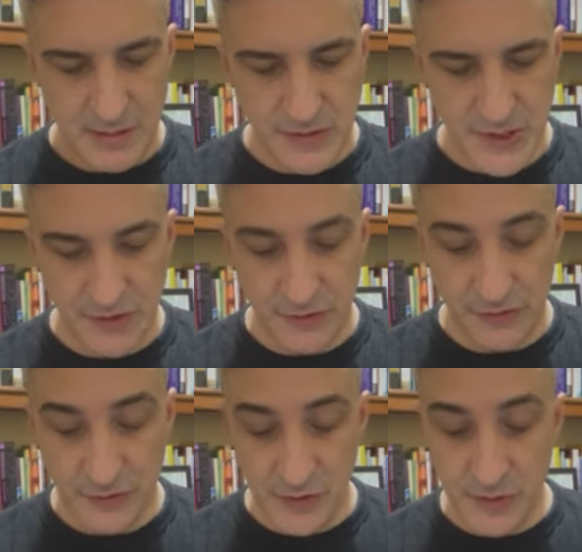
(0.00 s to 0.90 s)

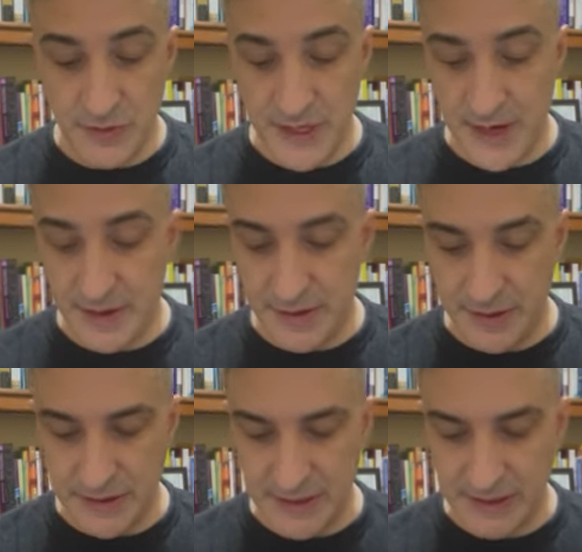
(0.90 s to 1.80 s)
Jesus knew their
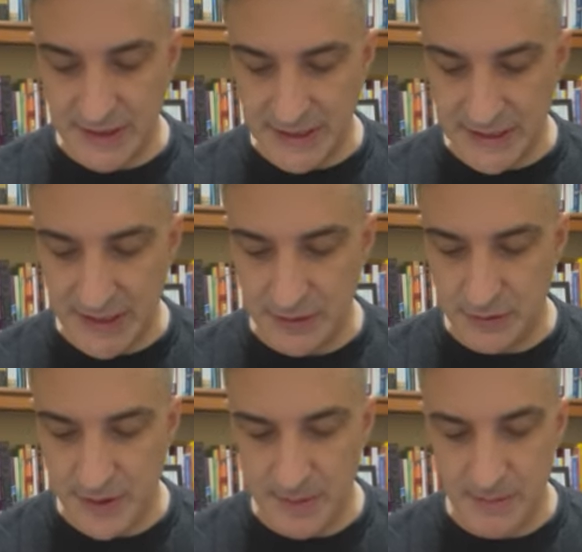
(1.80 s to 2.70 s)
thoughts and said
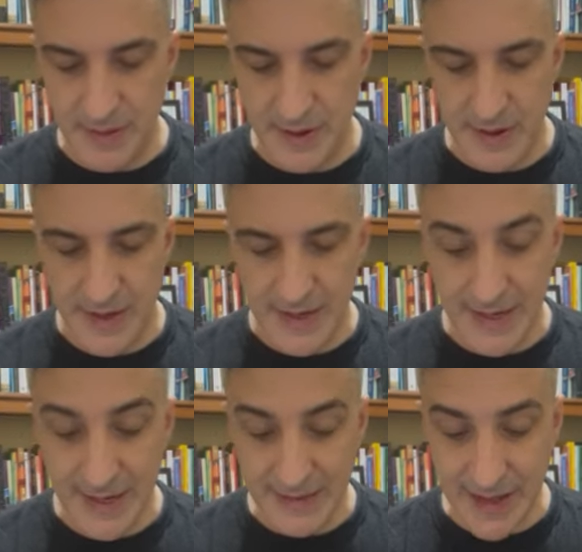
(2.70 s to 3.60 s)
to them,
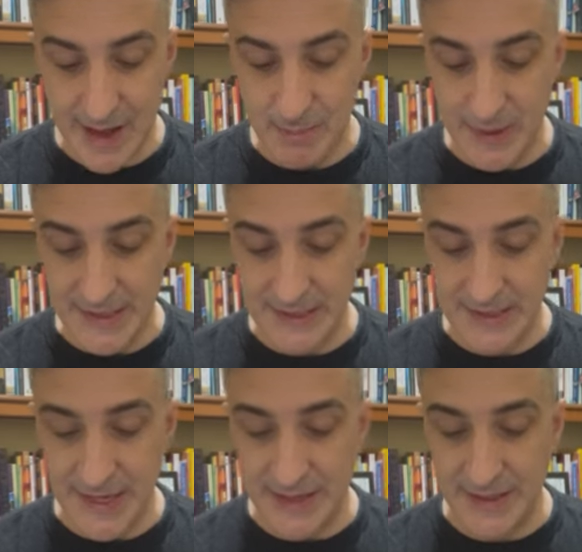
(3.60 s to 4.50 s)
Get up and
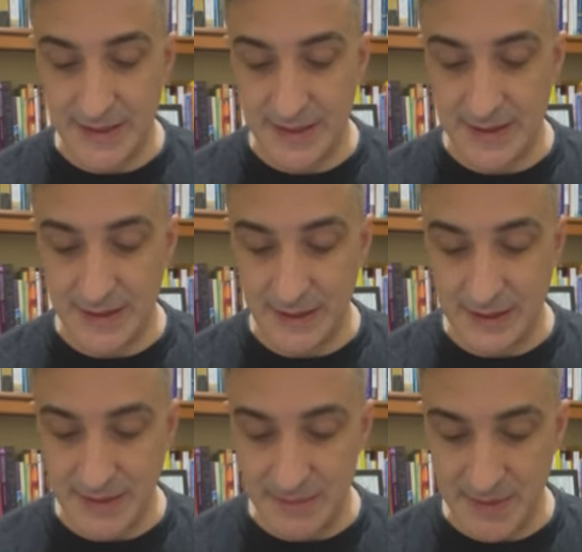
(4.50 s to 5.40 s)
stand
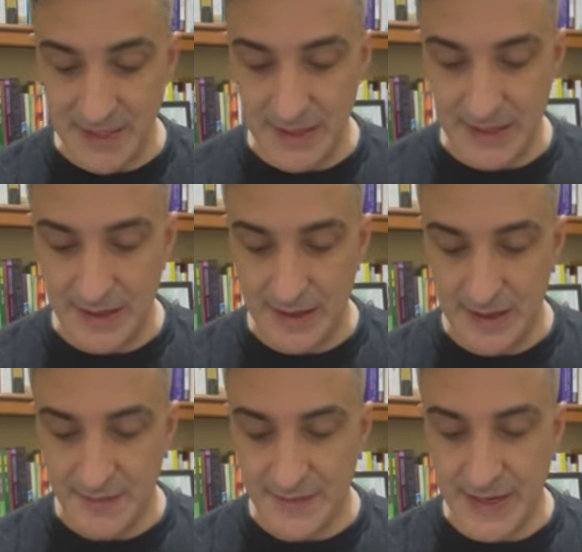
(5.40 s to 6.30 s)
in the middle.
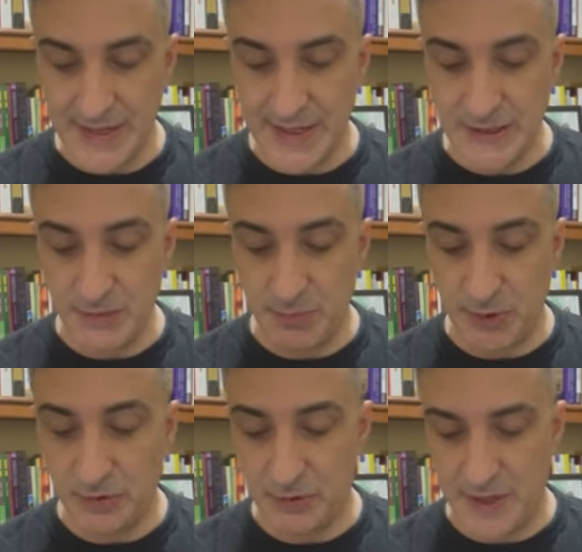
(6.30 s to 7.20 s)
Then he
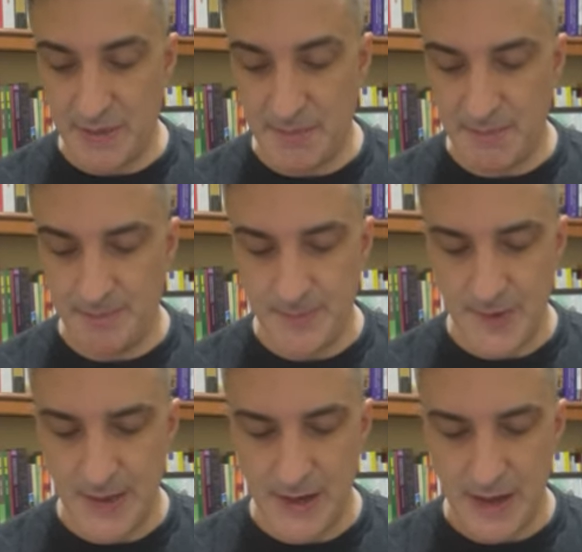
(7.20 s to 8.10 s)
spoke to them,
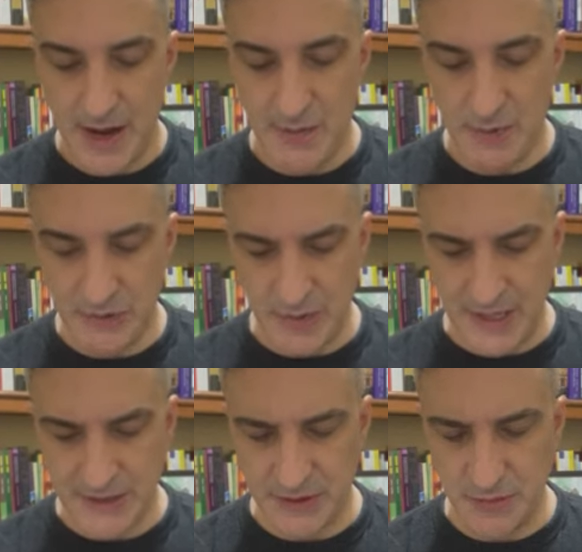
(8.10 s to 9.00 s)
I want to
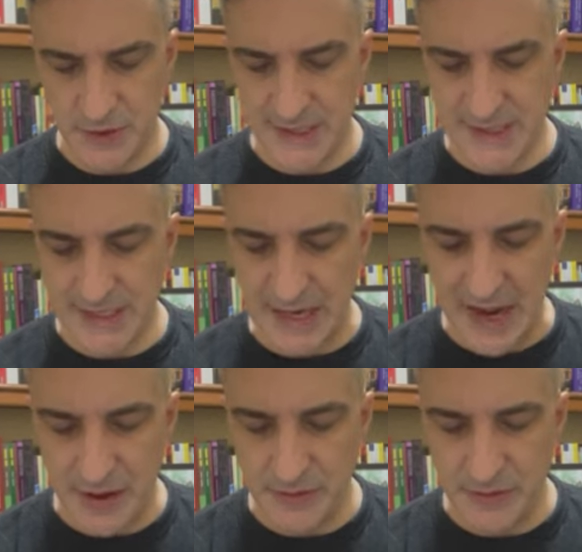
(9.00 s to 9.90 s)
ask you, what is
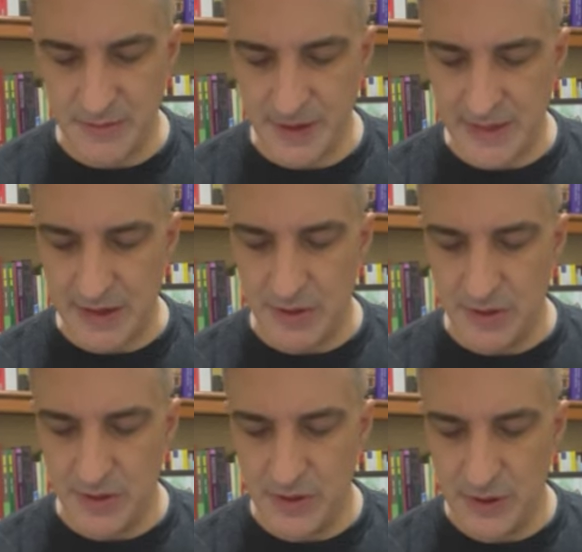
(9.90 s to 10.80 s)
allowed by the
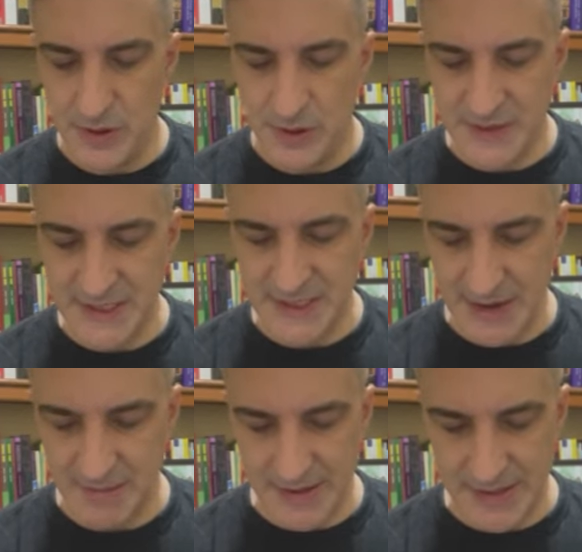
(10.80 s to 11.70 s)
law on the
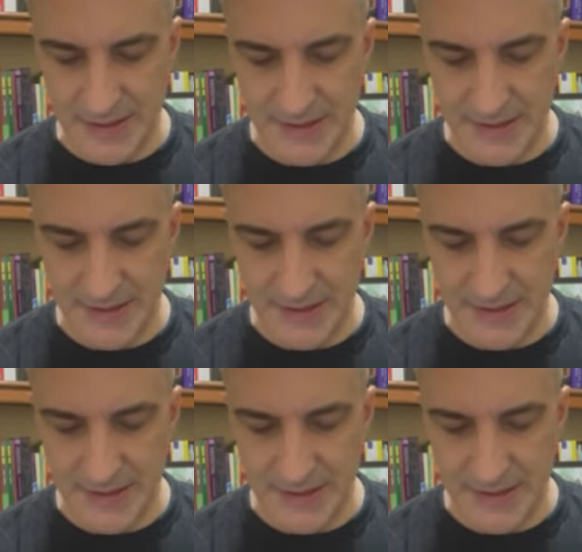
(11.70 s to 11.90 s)
Sabbath?